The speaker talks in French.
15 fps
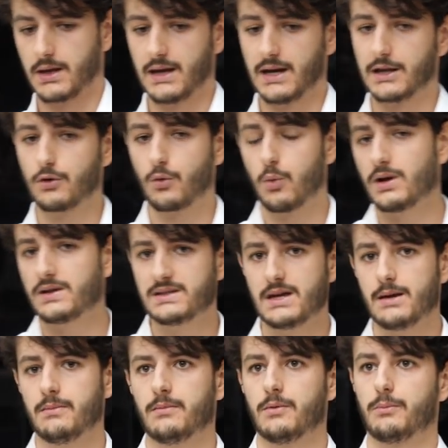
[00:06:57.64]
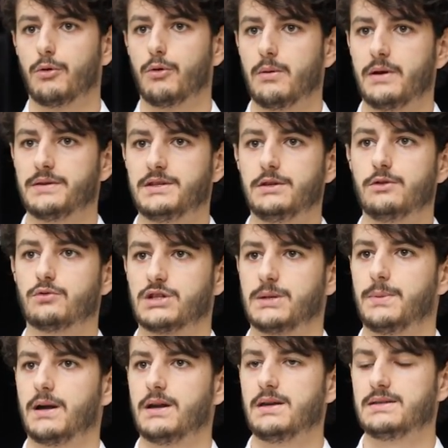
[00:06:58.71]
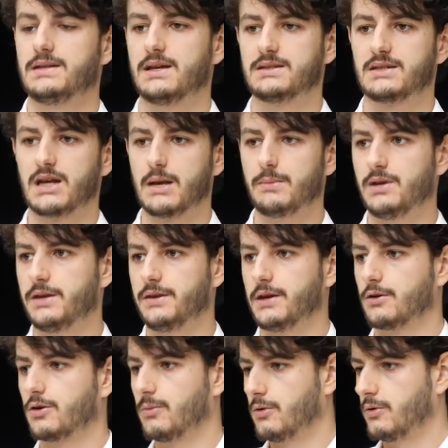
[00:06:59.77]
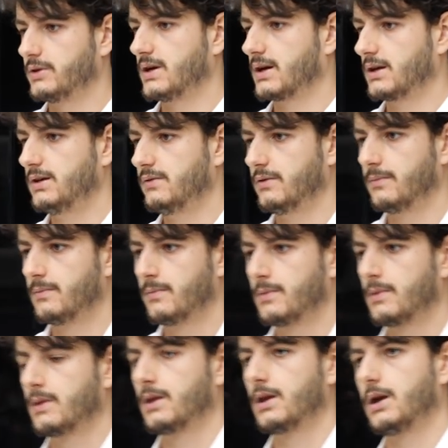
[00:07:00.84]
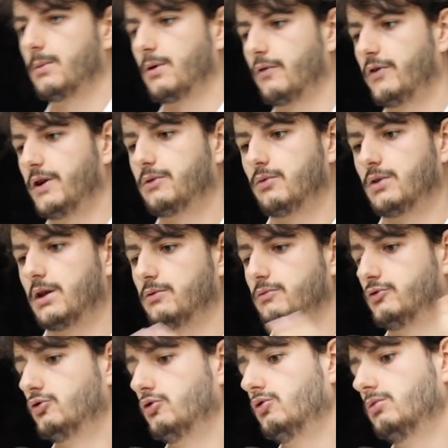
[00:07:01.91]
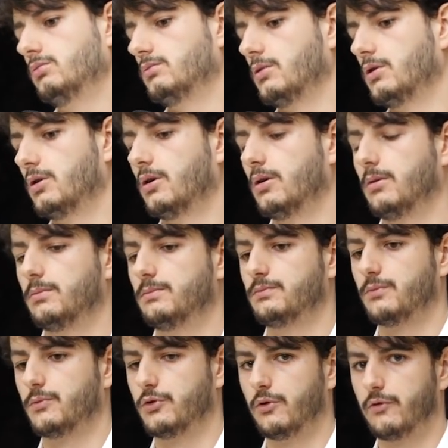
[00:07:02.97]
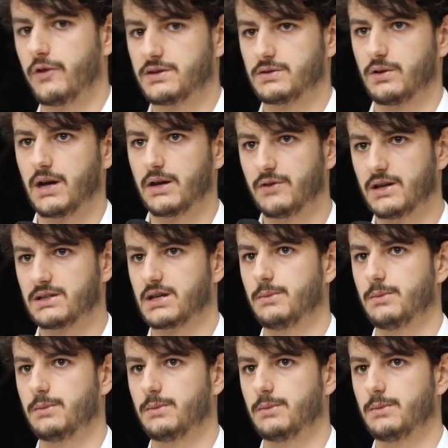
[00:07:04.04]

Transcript: Et la troisième problématique dont j'ai parlé, c'est la scalabilité. Comment on y arrive et eh ben, En fait, on a euh, deux, façons d'arriver à la